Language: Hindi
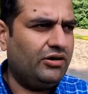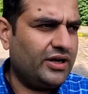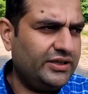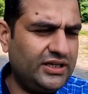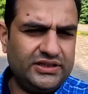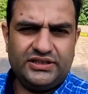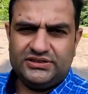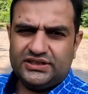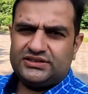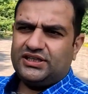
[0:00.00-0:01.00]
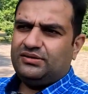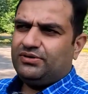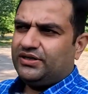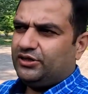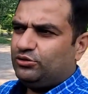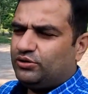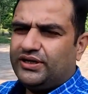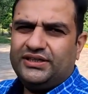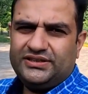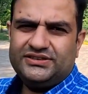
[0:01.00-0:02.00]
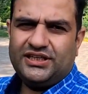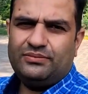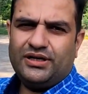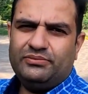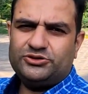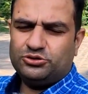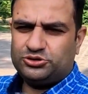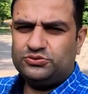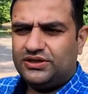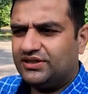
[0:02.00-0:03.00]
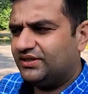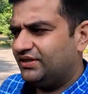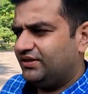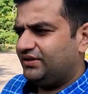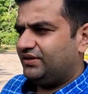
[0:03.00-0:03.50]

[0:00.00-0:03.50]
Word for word: और आइंदा तीन एक साल बाद या दो ढाई तीन साल बाद मैं सोचूंगा कि